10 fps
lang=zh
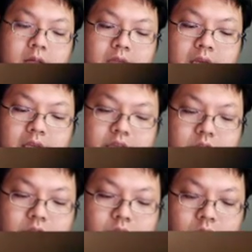那也就
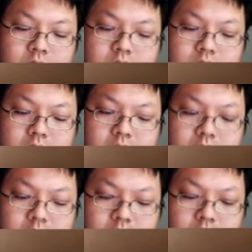是说这
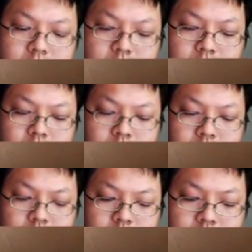个
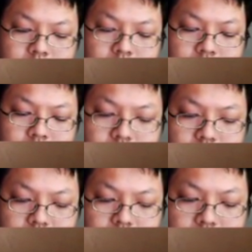这
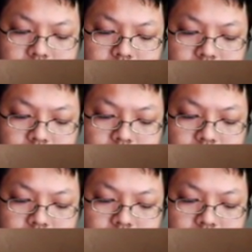里是十